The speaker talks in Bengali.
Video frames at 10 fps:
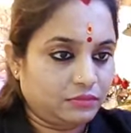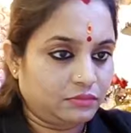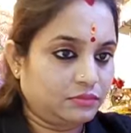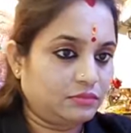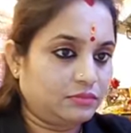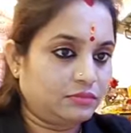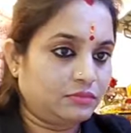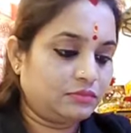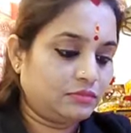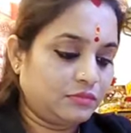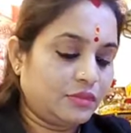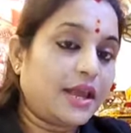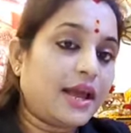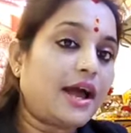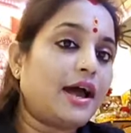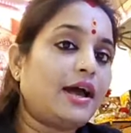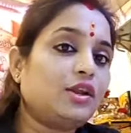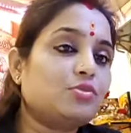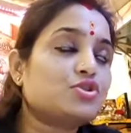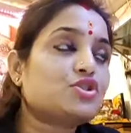হ্যালো হ্যাঁ
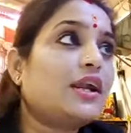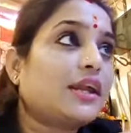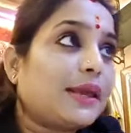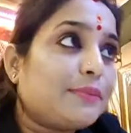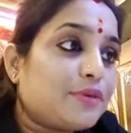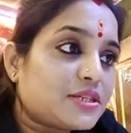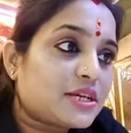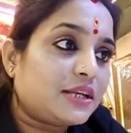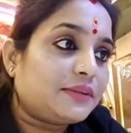নমস্কার কে হ্যাঁ। বলছেন